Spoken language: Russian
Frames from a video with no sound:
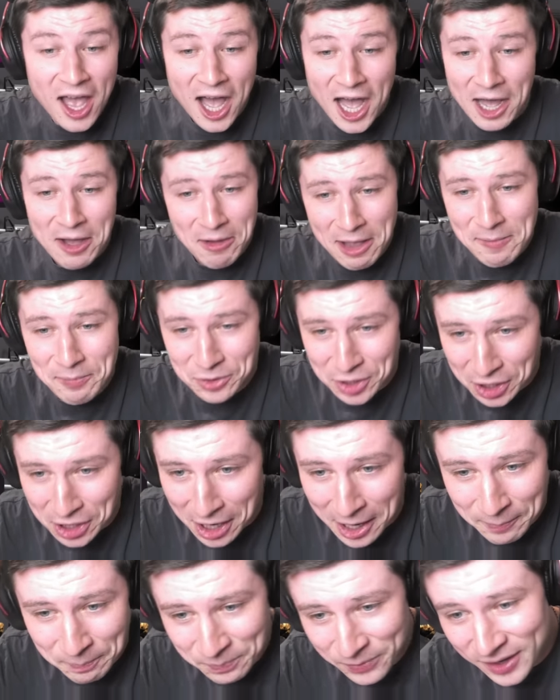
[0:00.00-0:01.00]
А в
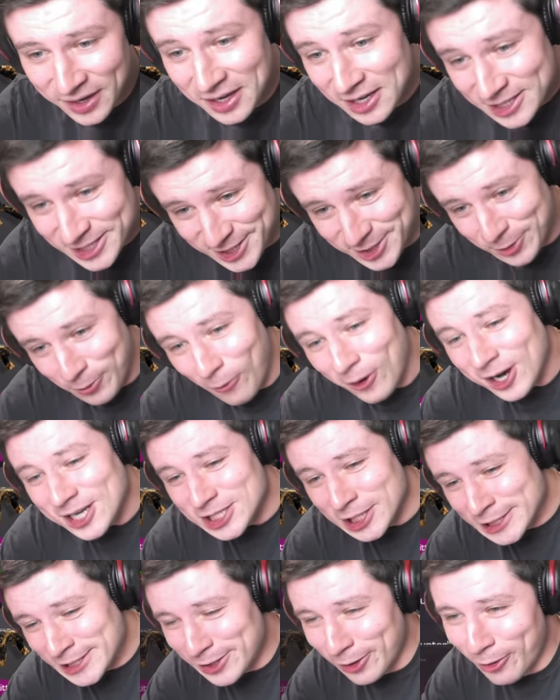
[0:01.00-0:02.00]
МТХ Сколько
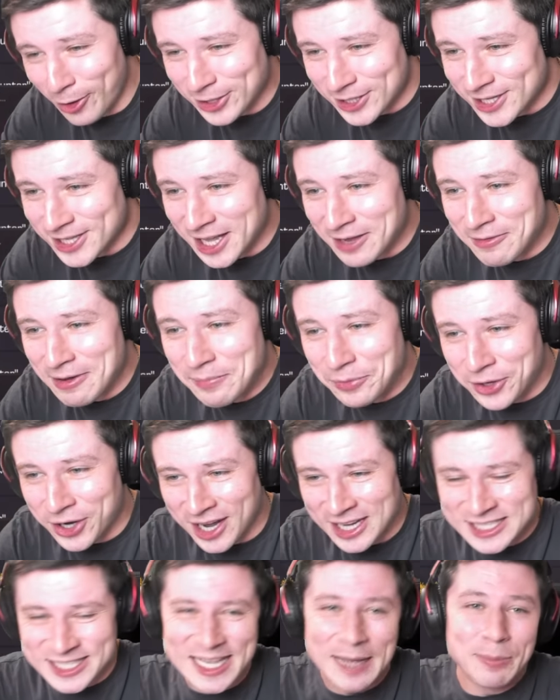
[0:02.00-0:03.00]
же стоит это в
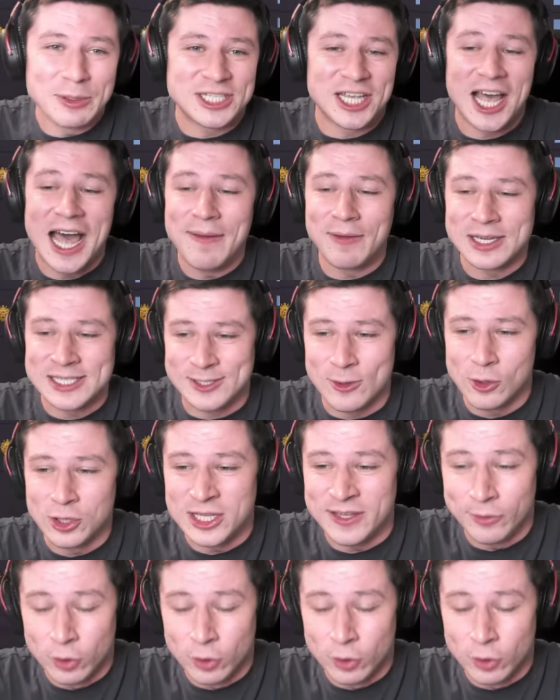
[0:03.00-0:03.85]
МТХ? Сам после Авикс стоит